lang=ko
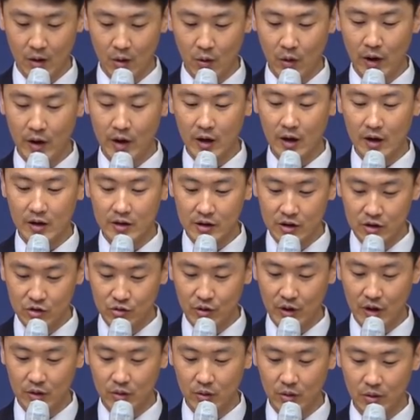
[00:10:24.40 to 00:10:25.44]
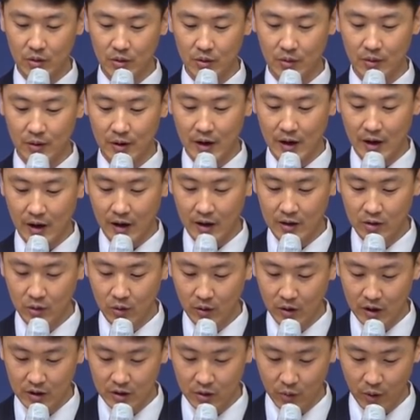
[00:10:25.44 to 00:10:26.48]
회개한 이후에도
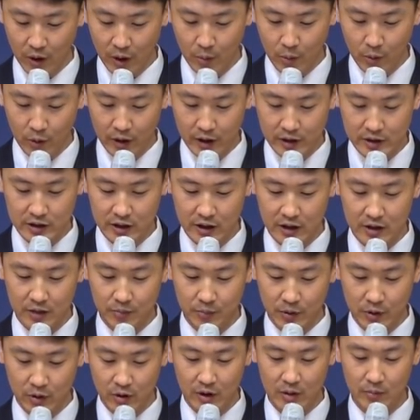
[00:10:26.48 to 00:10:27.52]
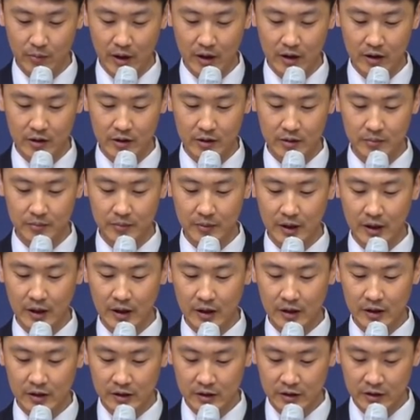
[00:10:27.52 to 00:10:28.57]
한동안은 회복의 시간이 필요할 만큼
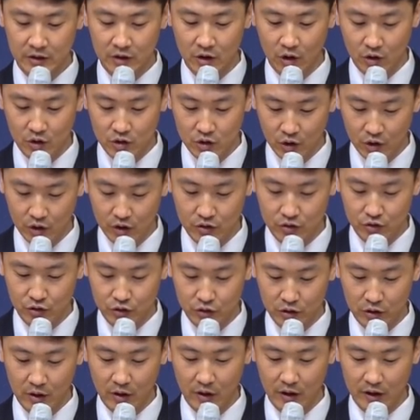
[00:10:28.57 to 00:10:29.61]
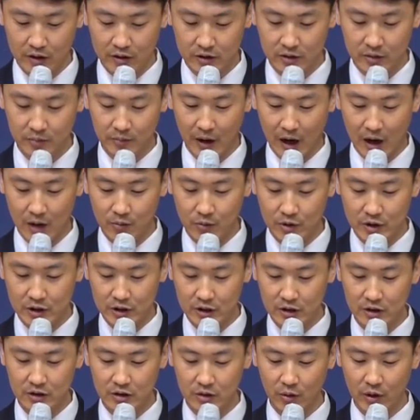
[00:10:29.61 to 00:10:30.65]
큰 영적인 수술과 같은 마음을
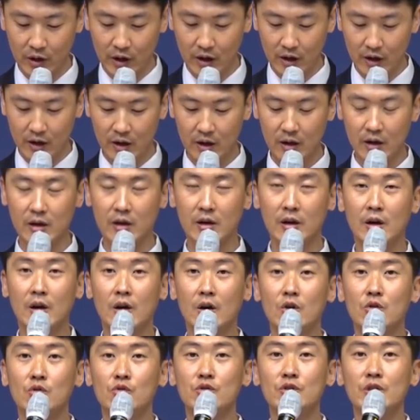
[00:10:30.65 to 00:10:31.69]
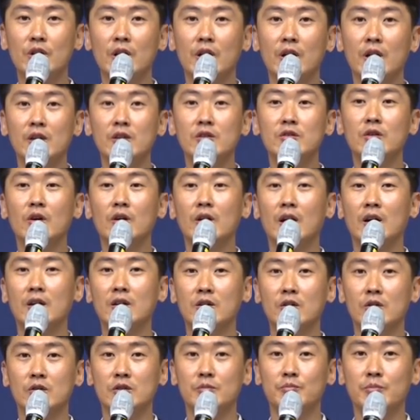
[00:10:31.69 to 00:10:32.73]
찢는 회개가 우리에게 있어야
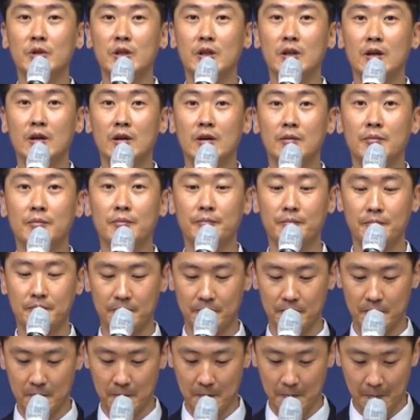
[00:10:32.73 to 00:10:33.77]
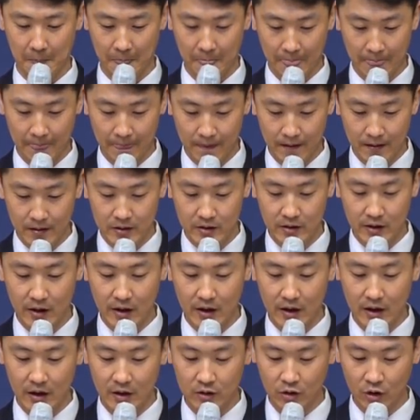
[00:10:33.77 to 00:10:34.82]
하는 것입니다.
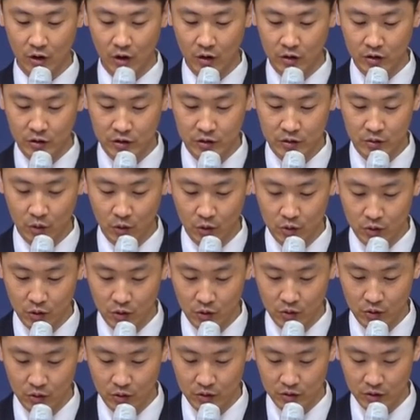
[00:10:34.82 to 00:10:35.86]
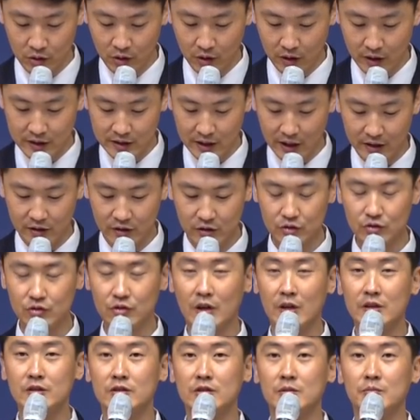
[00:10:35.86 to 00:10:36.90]
그래야 더 큰 고통으로 들어가지 않을
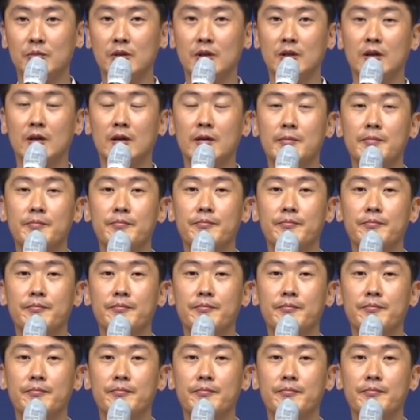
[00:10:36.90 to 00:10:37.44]
수가 있습니다.